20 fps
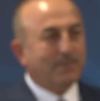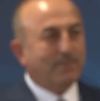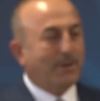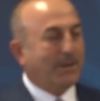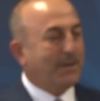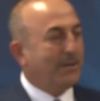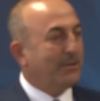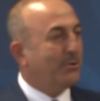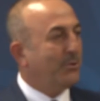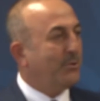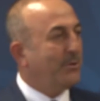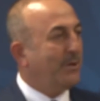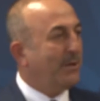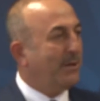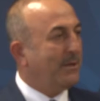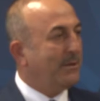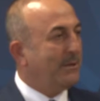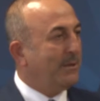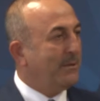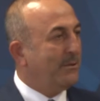
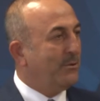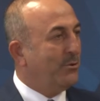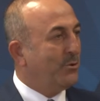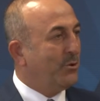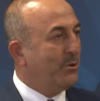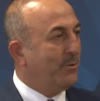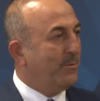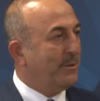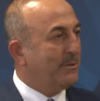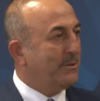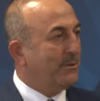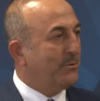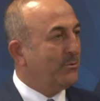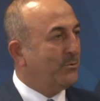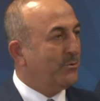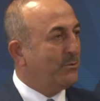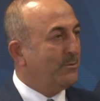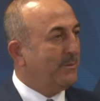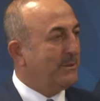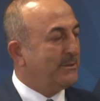Makedonya'ya yeni hükümetin
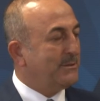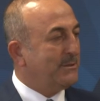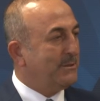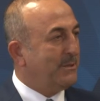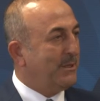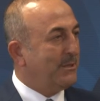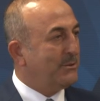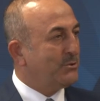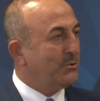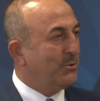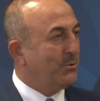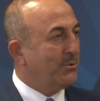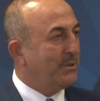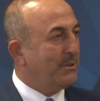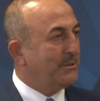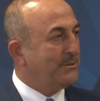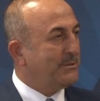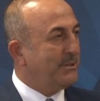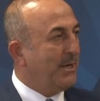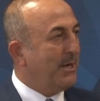kurulmasından
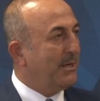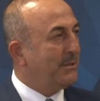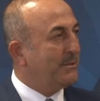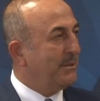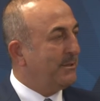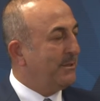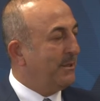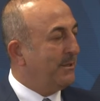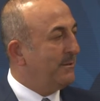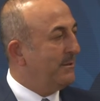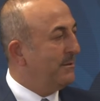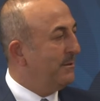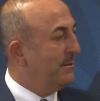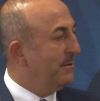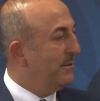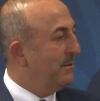sonra ziyaret eden